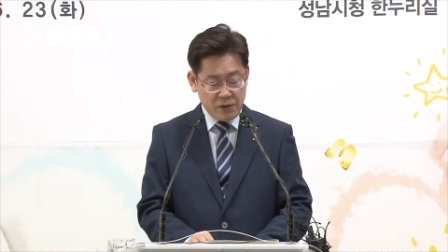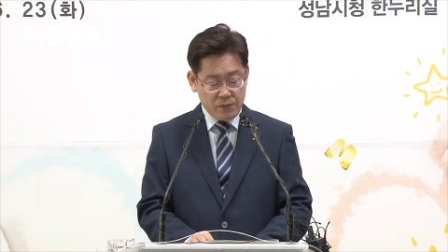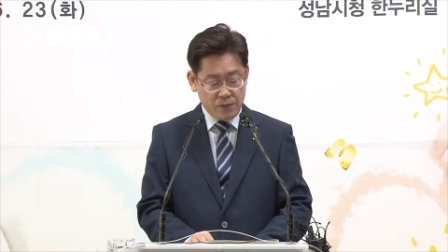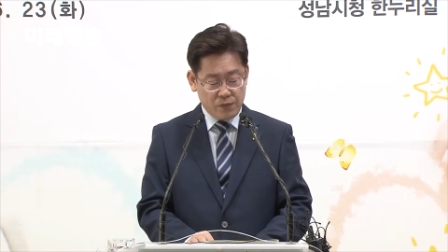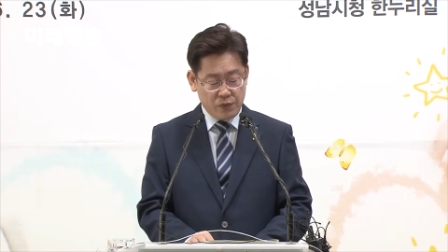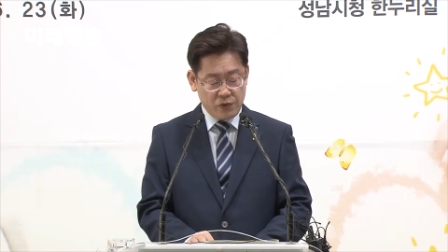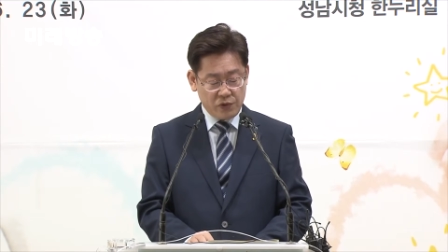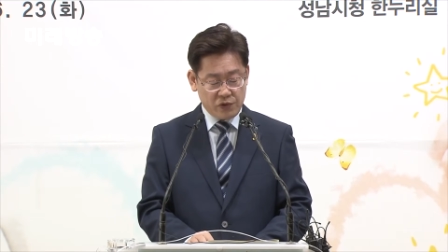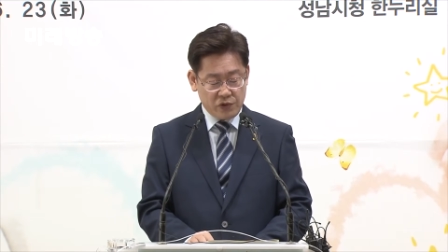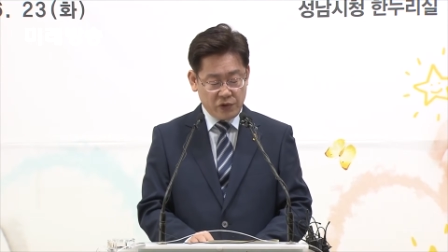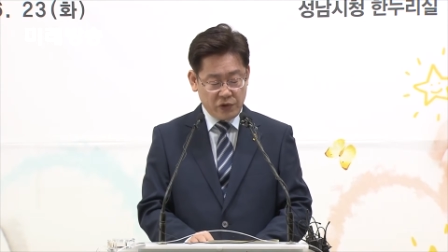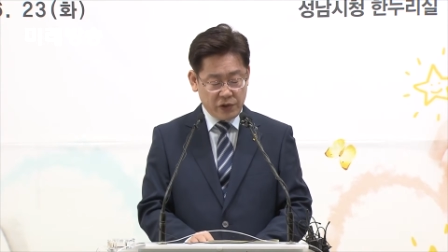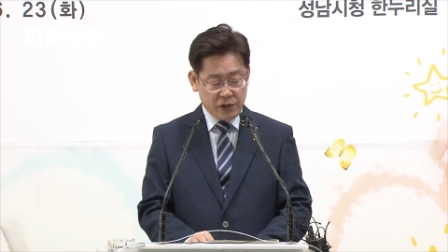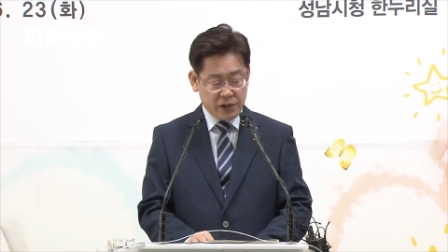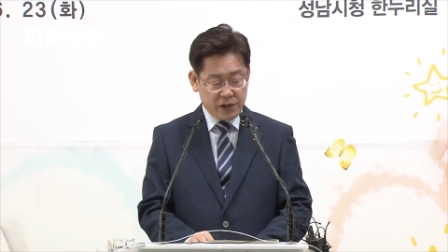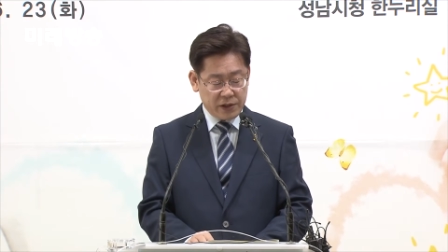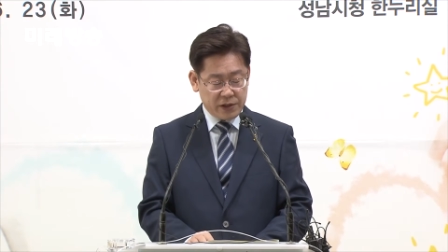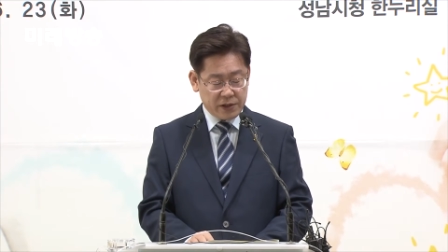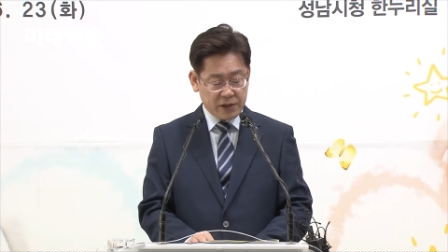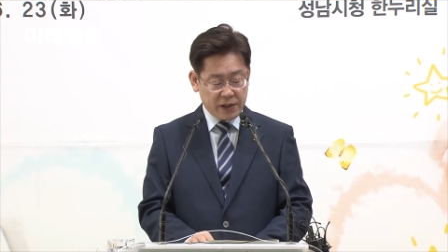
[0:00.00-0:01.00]
불수용
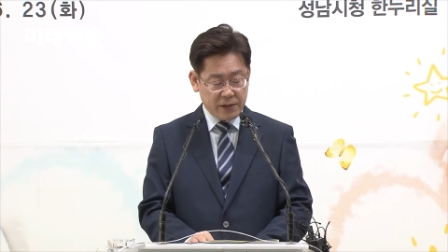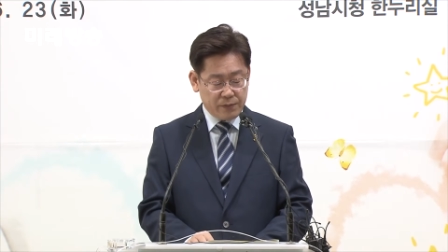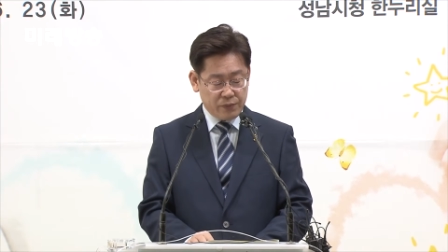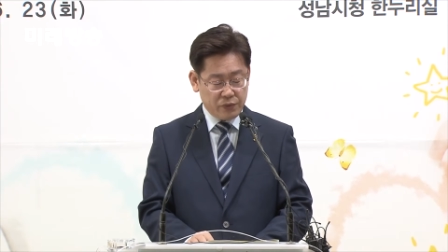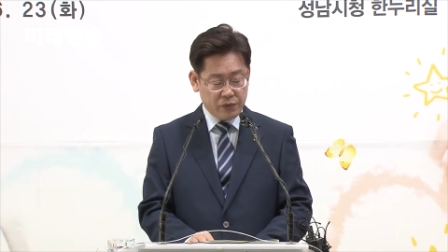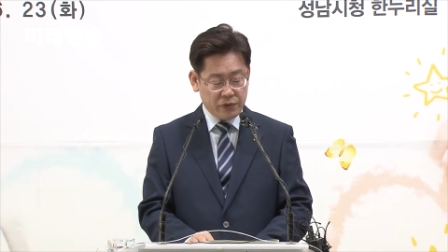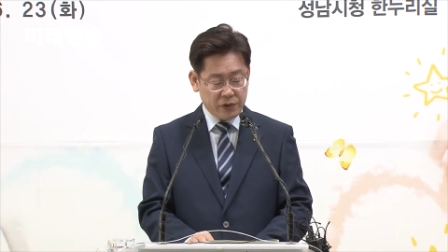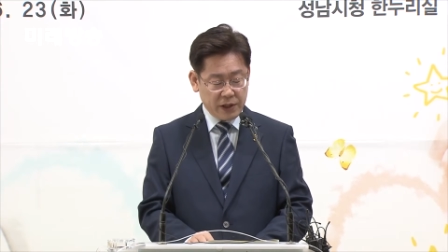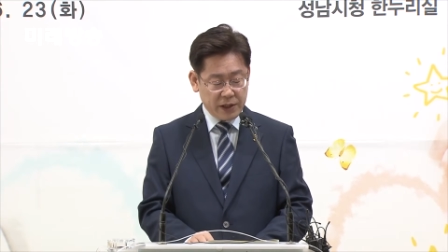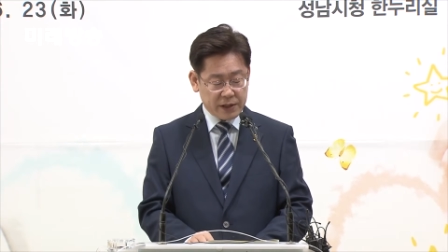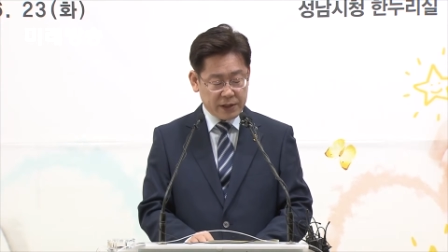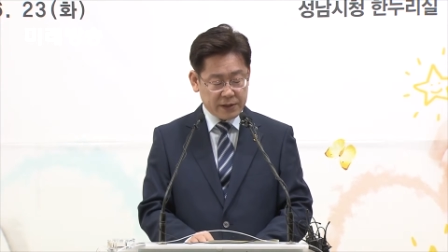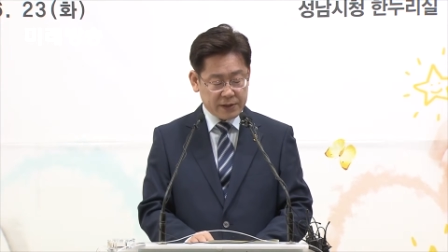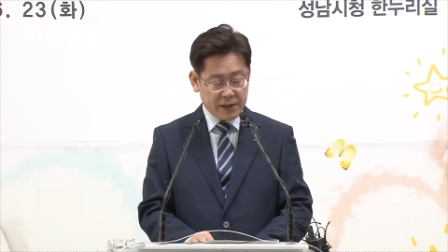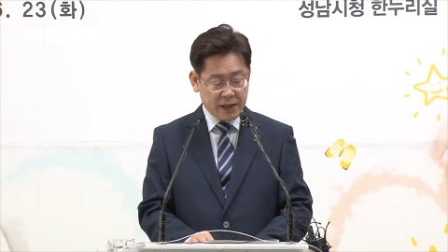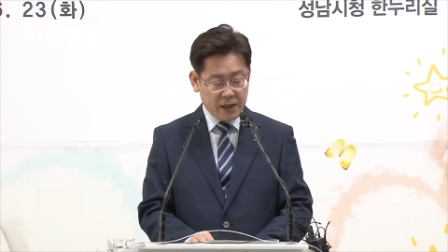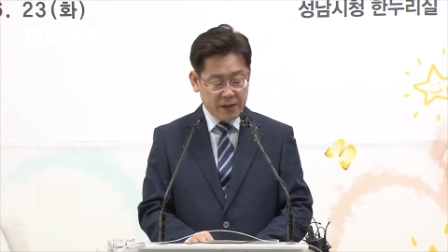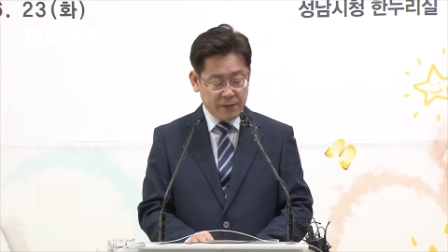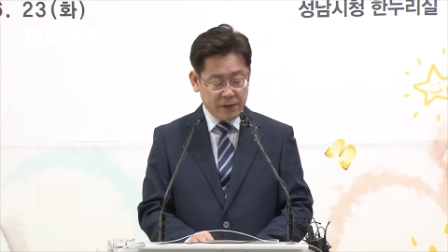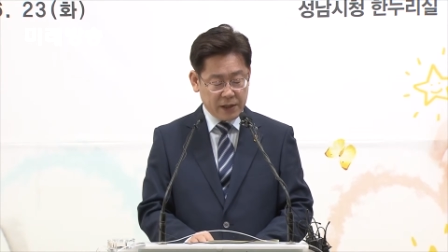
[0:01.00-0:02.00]
결정에 불응해서
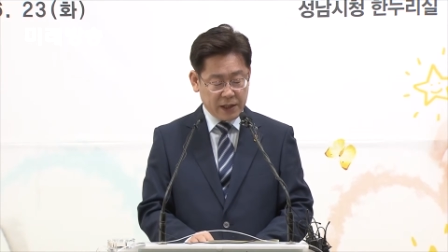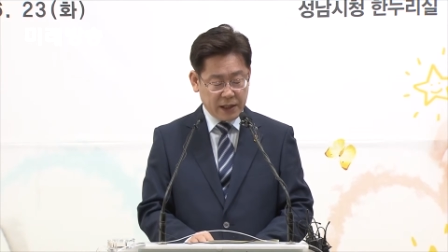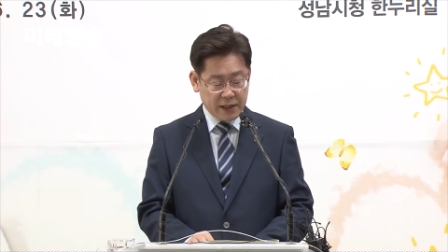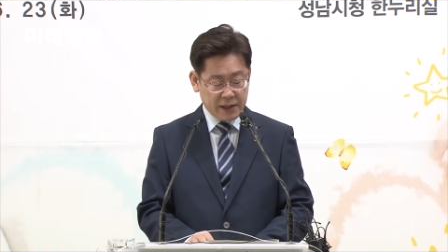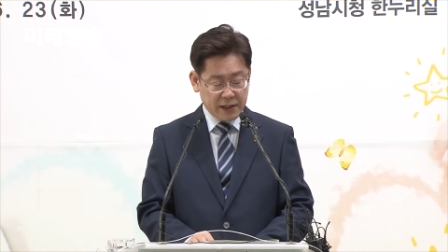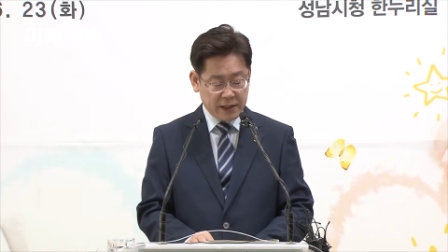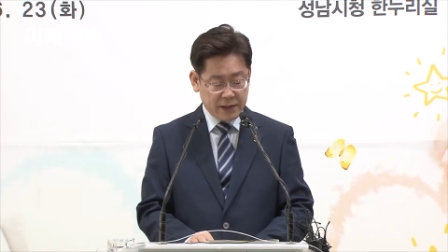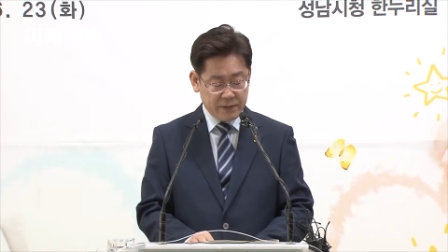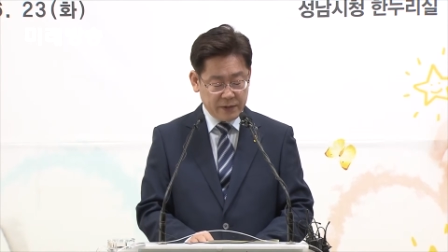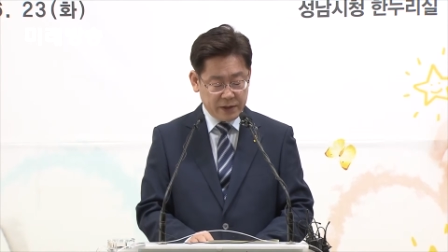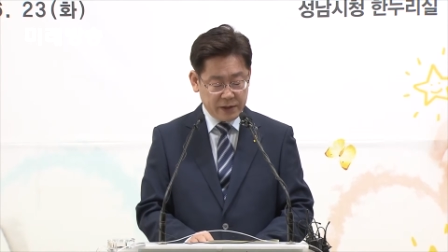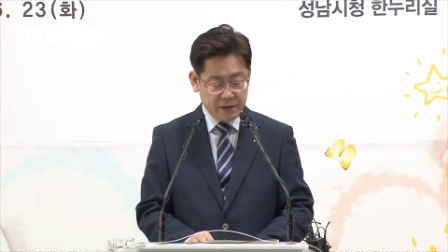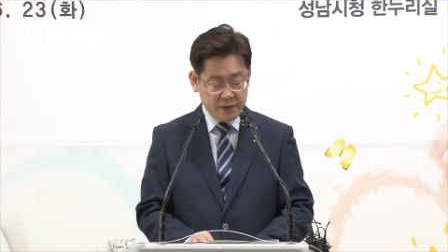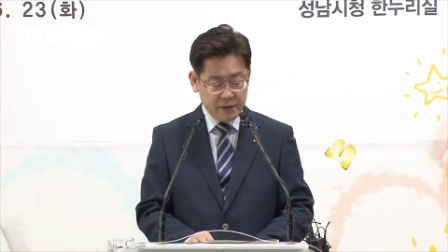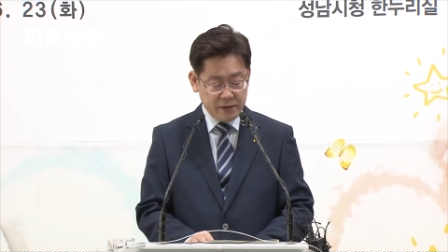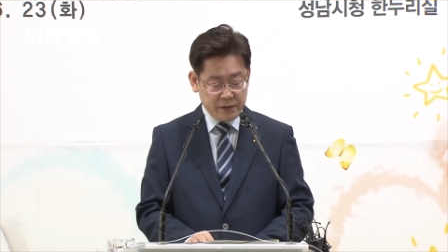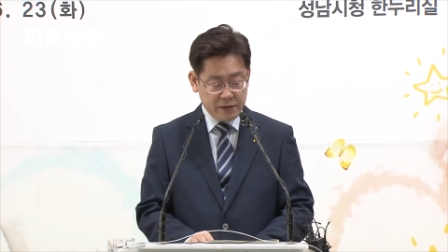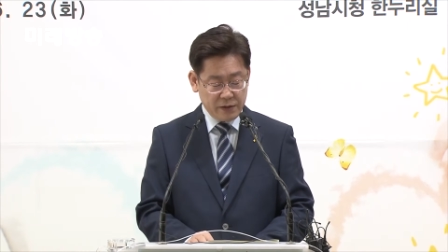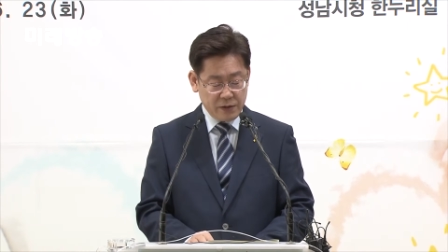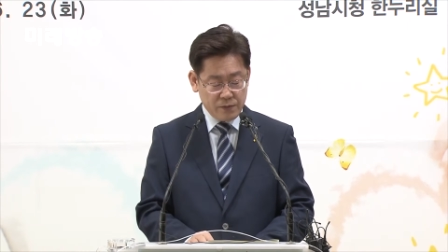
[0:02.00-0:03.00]
사업을 강행하면